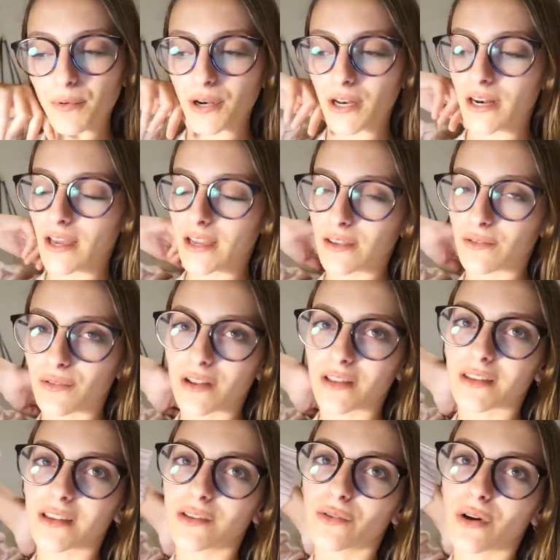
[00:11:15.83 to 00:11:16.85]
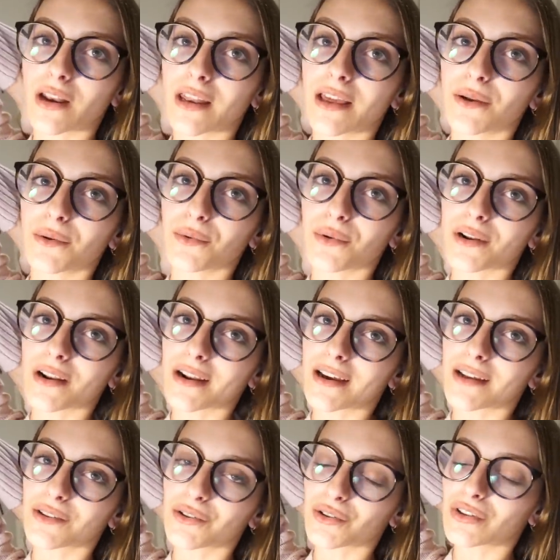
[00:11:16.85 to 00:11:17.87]
poner aquí un ratito a leer un
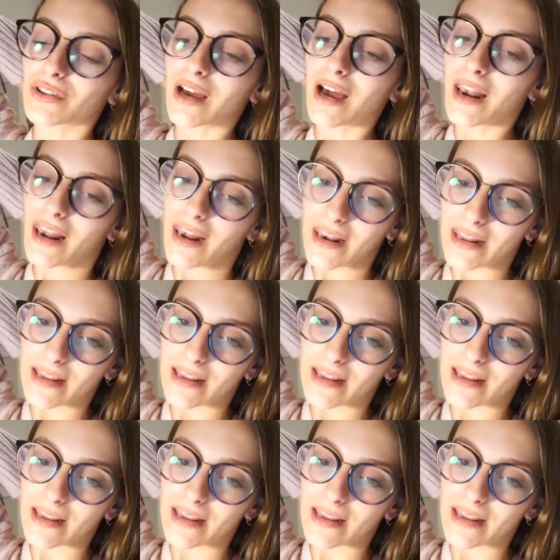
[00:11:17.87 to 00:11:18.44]
rato y tal